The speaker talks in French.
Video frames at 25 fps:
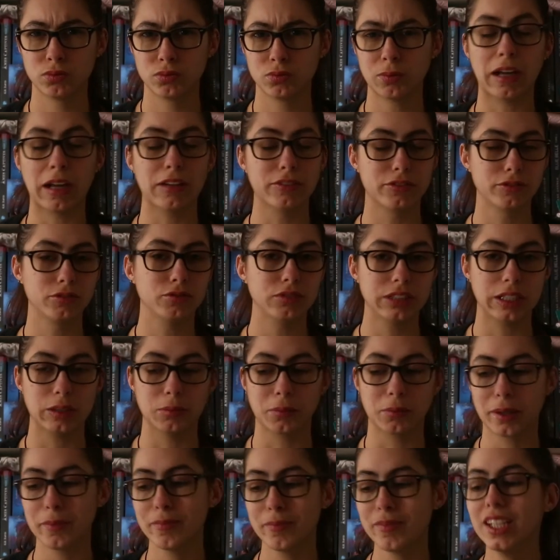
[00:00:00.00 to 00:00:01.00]
Bref, vous avez
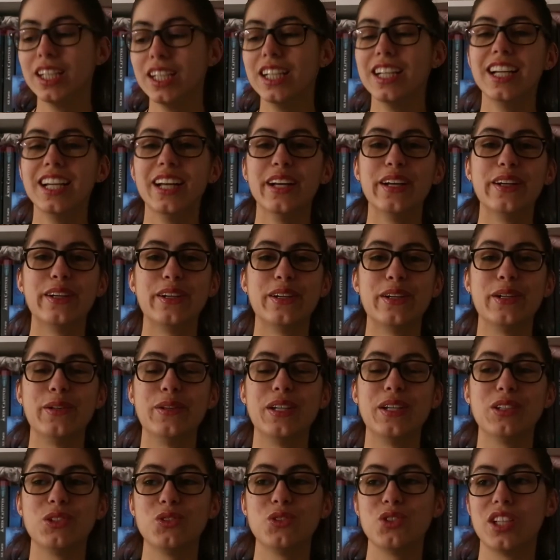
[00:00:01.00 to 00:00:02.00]
compris. Euh,
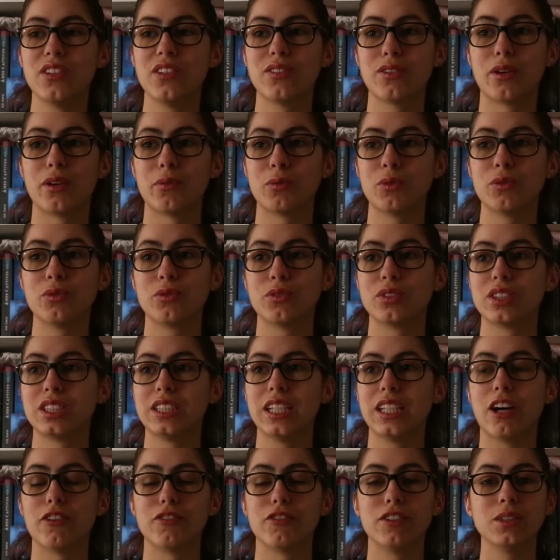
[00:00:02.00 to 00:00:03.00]
les sujets, franchement
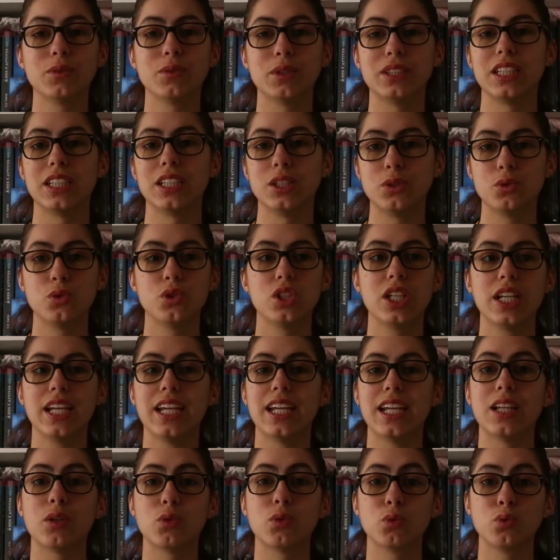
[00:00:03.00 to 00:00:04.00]
c'est en fait, ouais, c'est les sujets
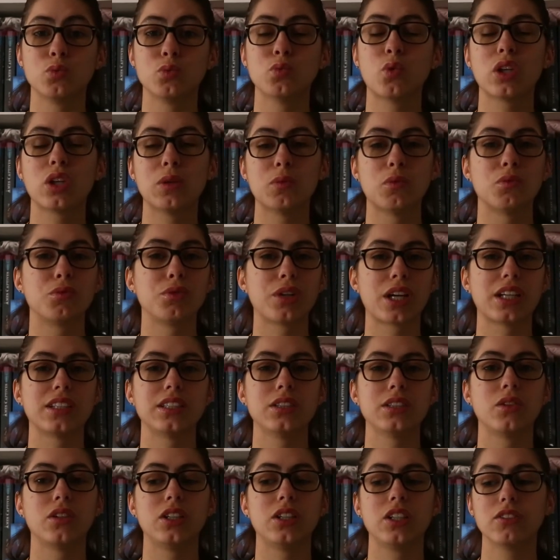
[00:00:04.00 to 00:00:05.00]
et les tons d'humour qui m'ont fait
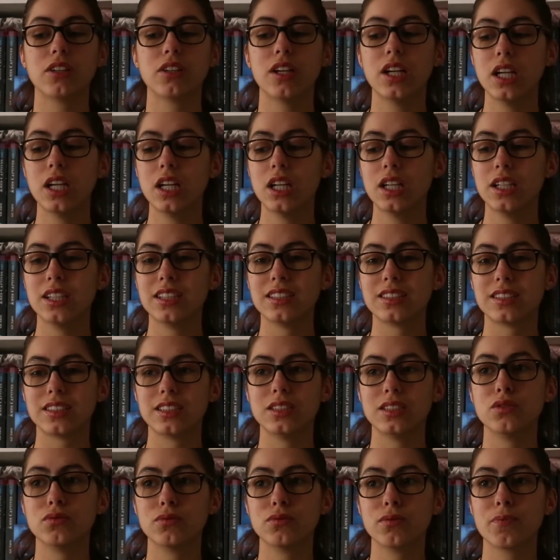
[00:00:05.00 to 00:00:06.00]
rester dans le livre.
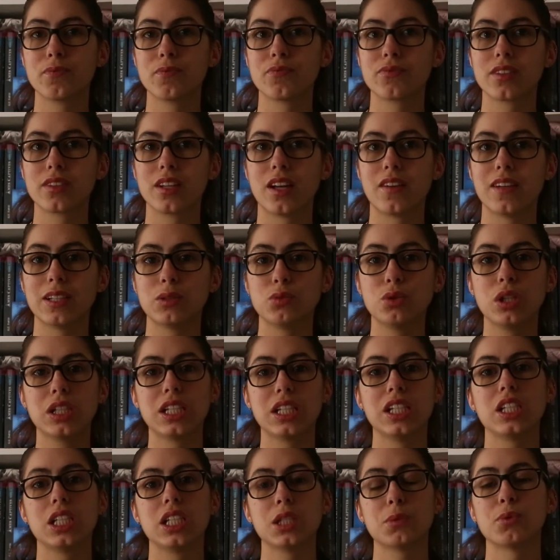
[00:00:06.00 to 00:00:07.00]
Sinon, avec tous les
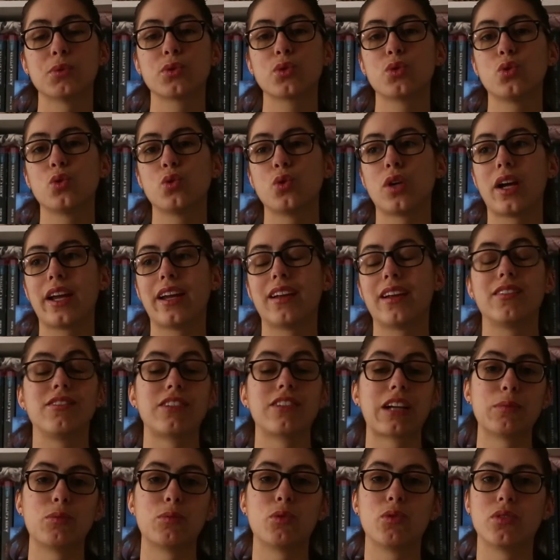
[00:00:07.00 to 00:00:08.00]
clichés, je pense que j'aurais
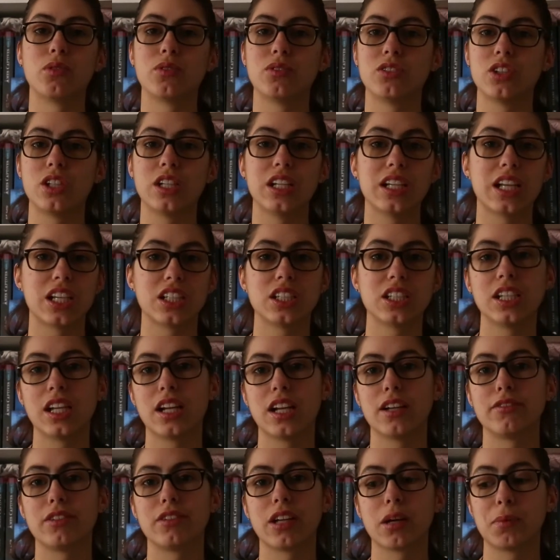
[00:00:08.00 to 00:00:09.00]
vraiment lâché
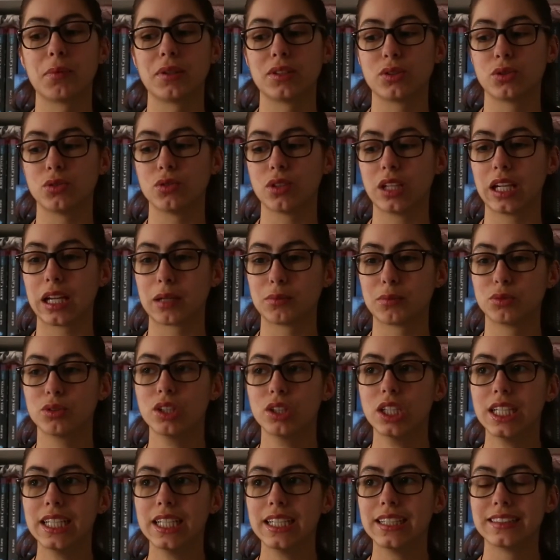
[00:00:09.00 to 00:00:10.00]
l'affaire parce que clairement,
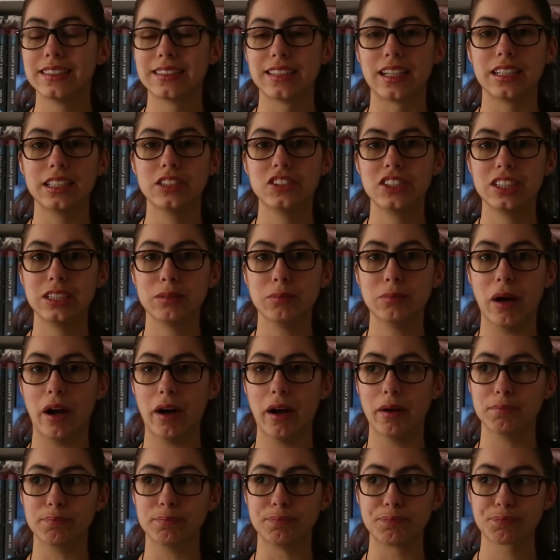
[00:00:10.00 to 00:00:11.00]
c'est un livre qui
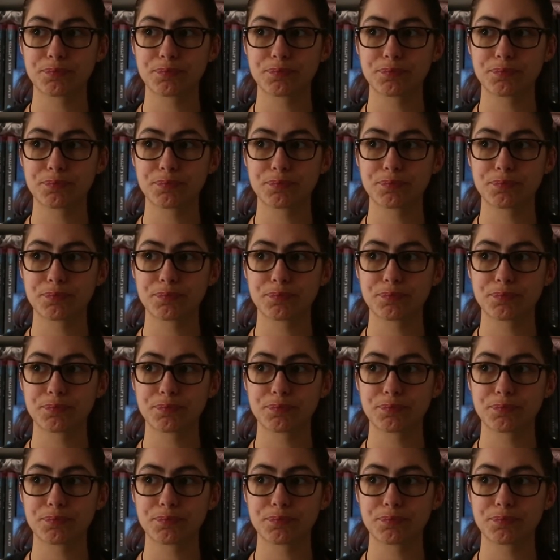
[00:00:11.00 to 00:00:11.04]
m'a.